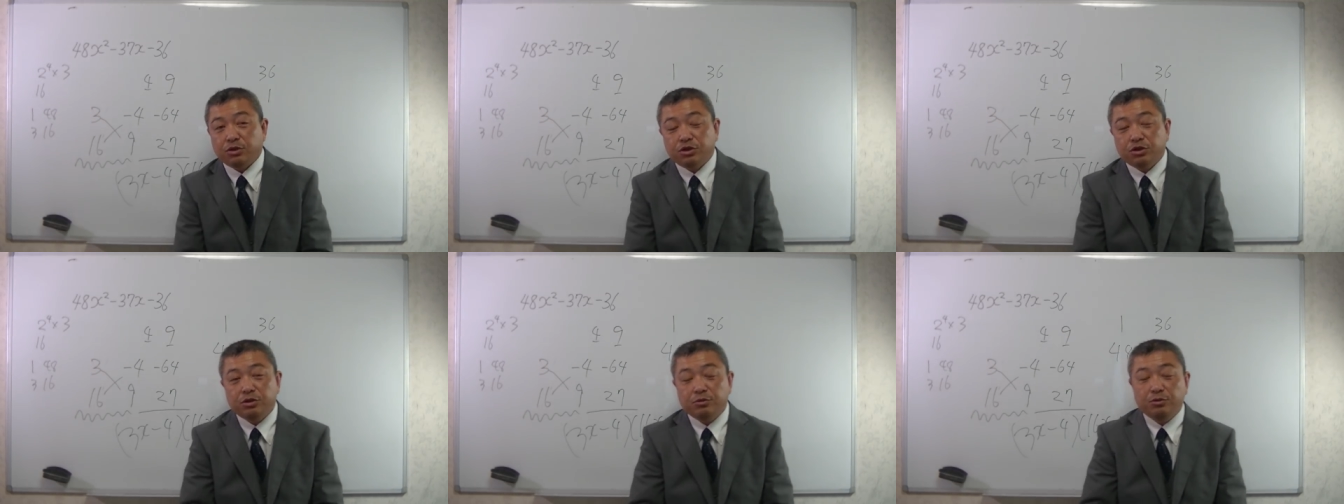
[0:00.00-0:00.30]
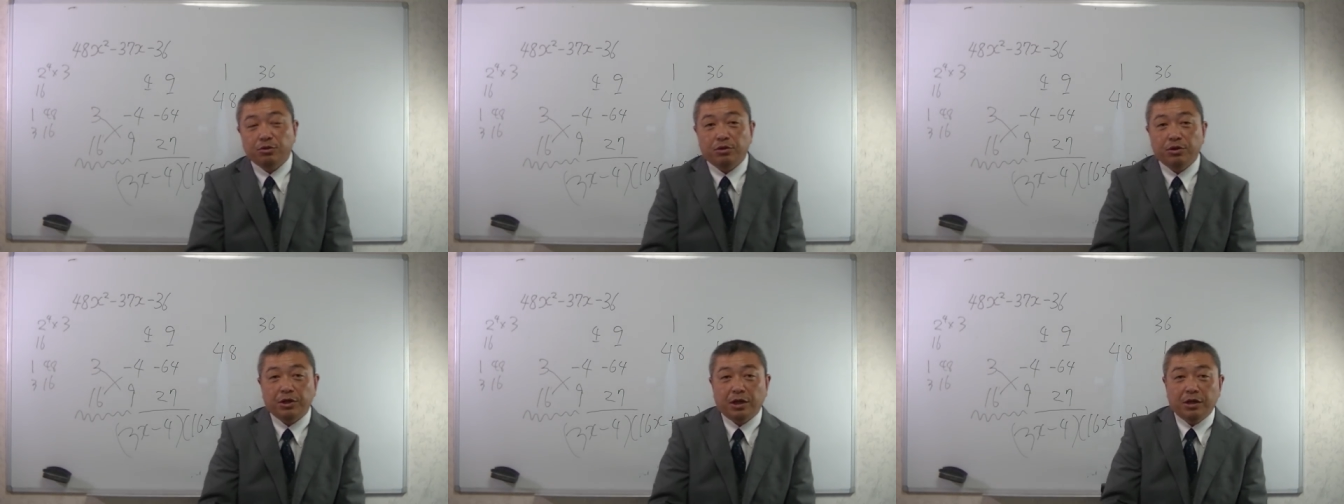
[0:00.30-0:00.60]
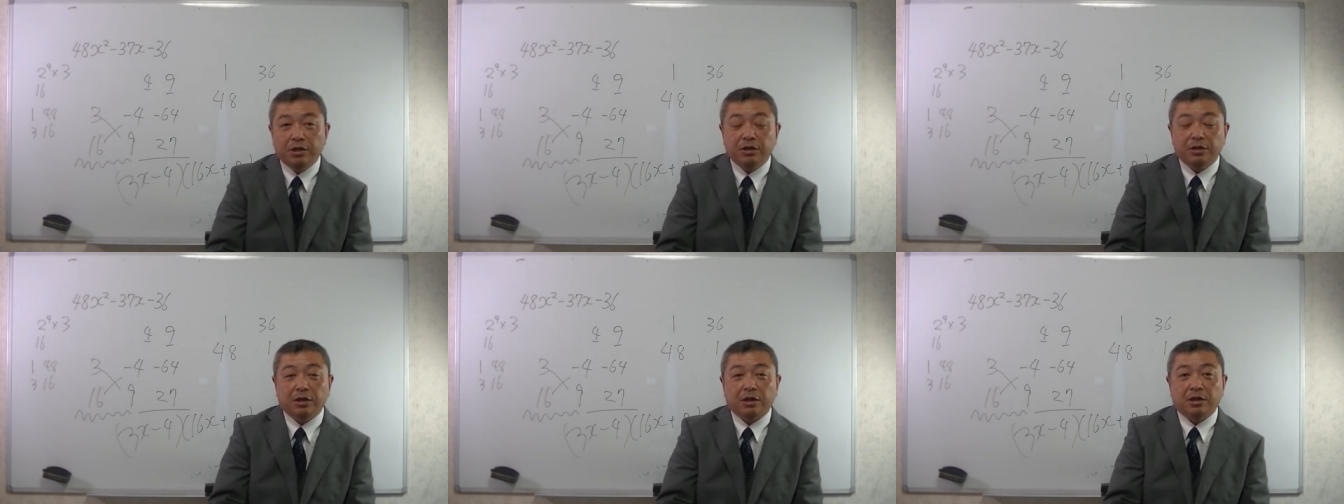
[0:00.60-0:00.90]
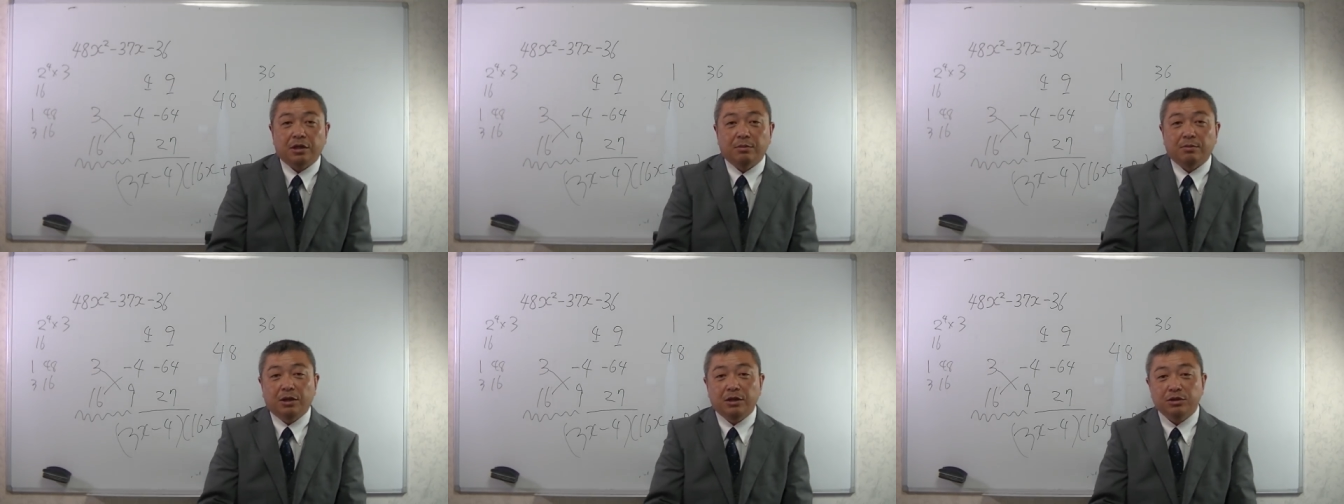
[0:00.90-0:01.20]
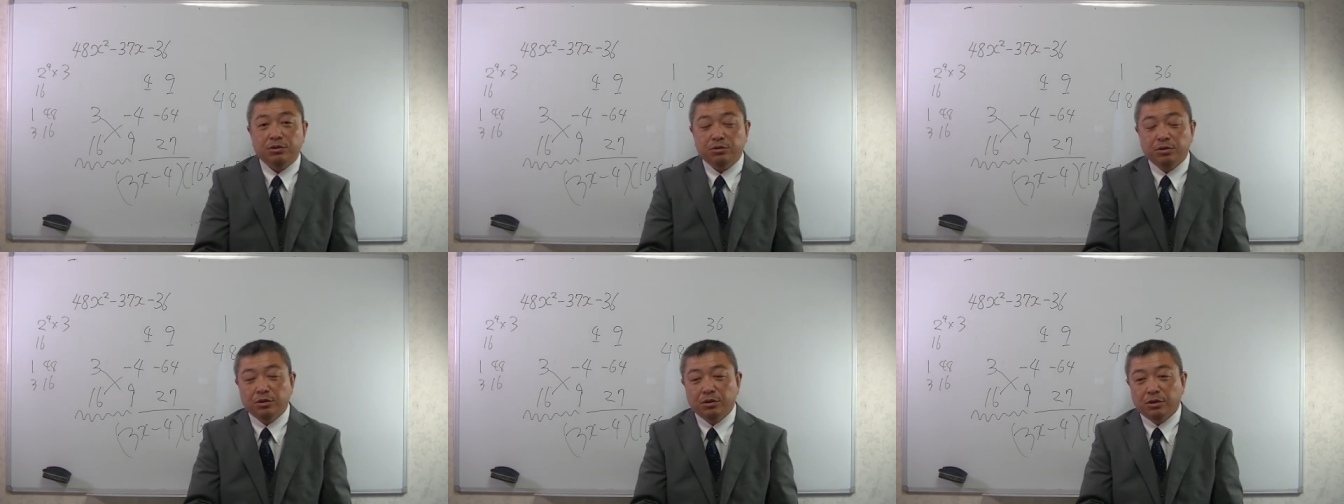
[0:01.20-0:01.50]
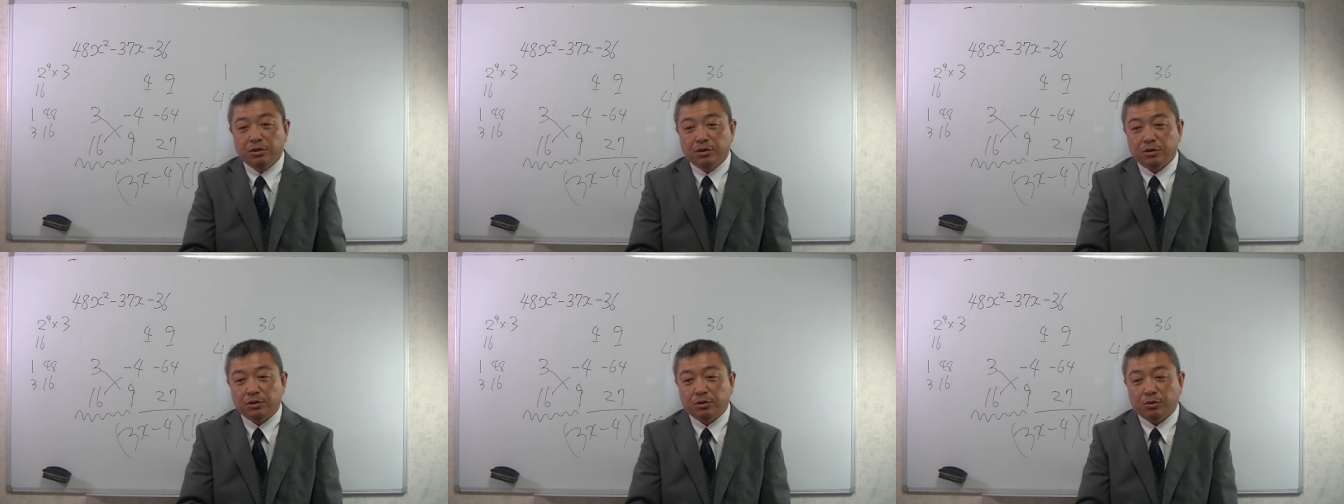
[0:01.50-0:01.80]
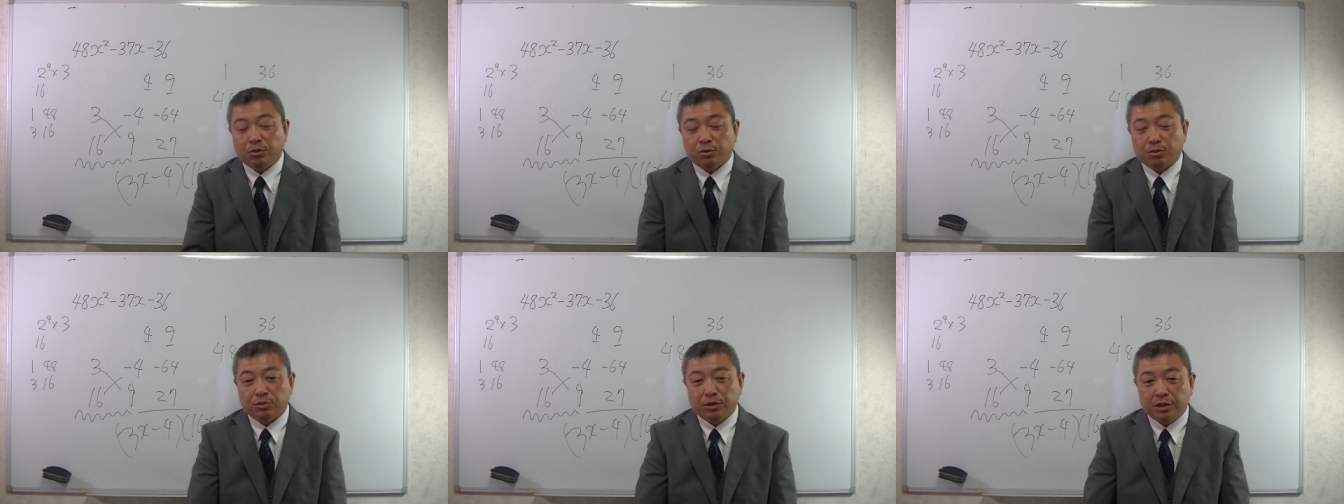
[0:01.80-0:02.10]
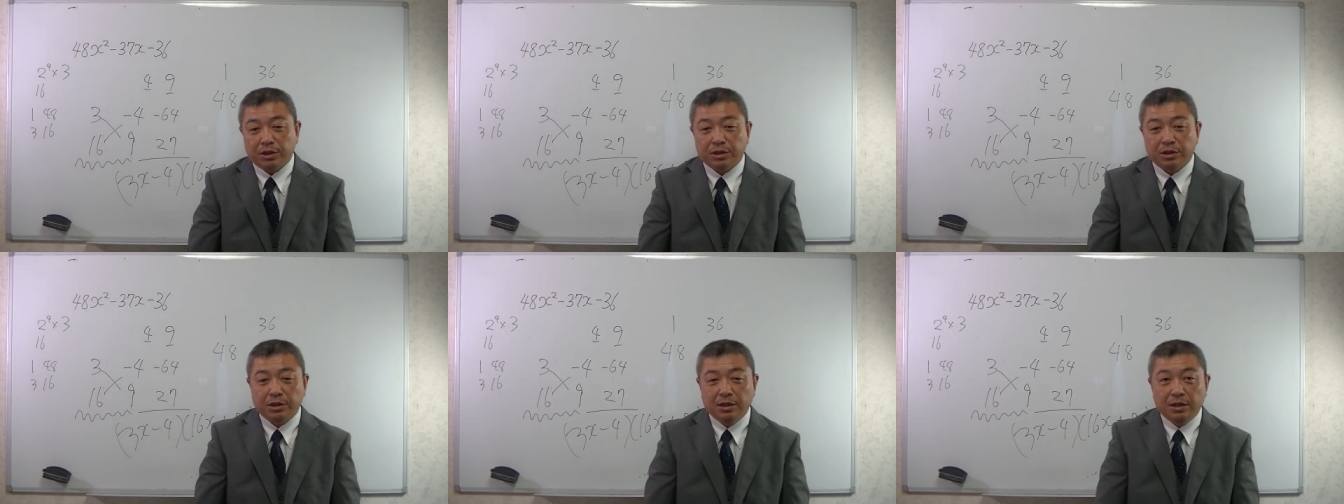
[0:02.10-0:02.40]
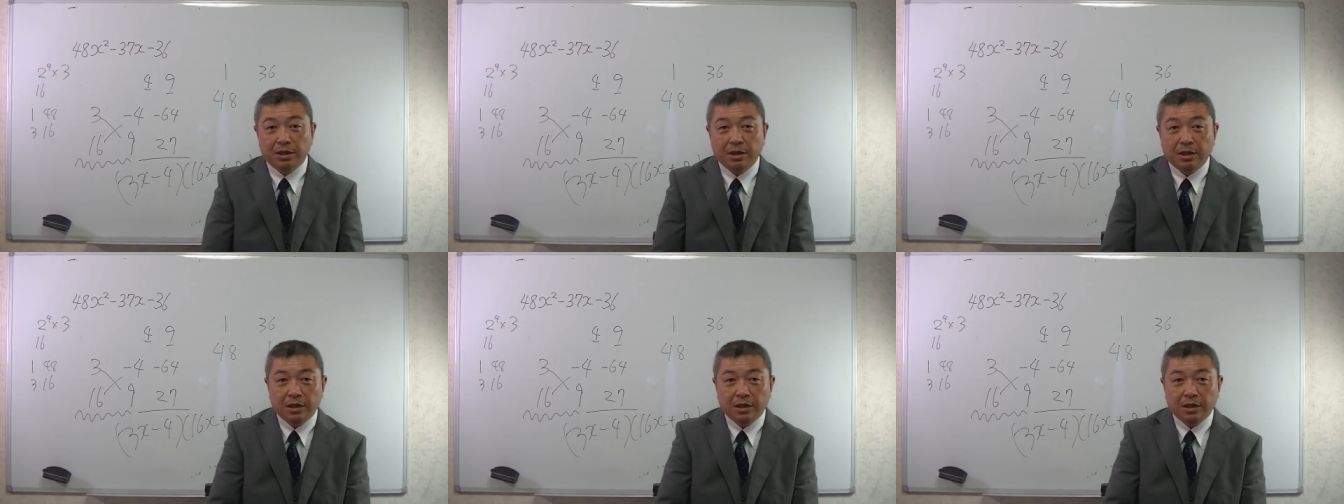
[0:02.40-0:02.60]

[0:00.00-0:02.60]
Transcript: 10秒以内にできますということです。